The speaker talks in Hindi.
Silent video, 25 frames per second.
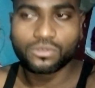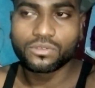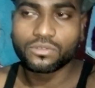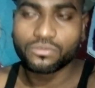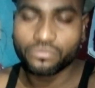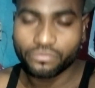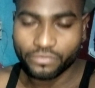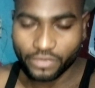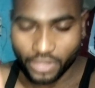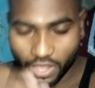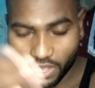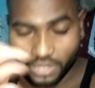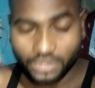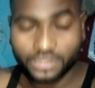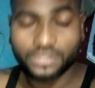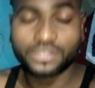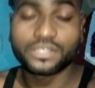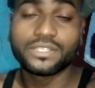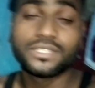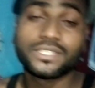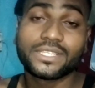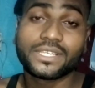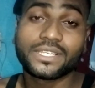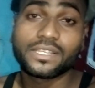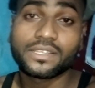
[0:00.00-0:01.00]
लोग प्यार
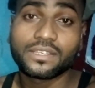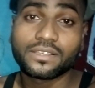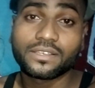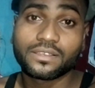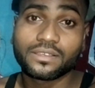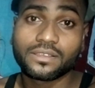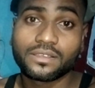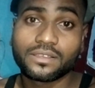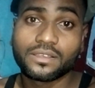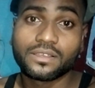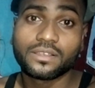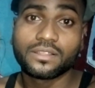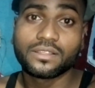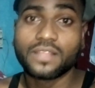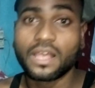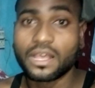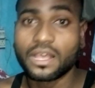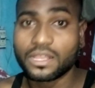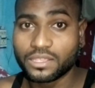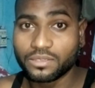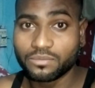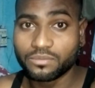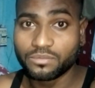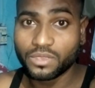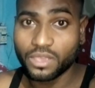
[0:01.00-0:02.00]
दीजिए
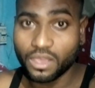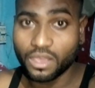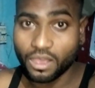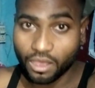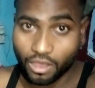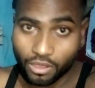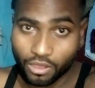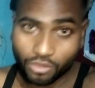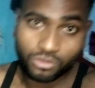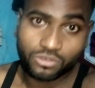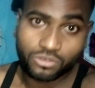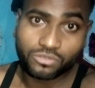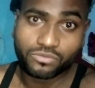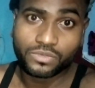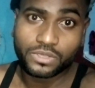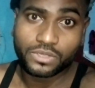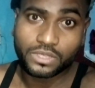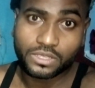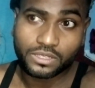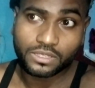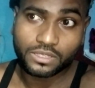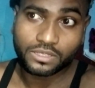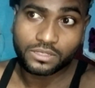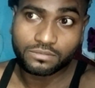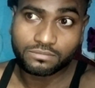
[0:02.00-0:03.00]
ताकि मैं और
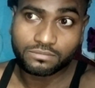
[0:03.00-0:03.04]
भी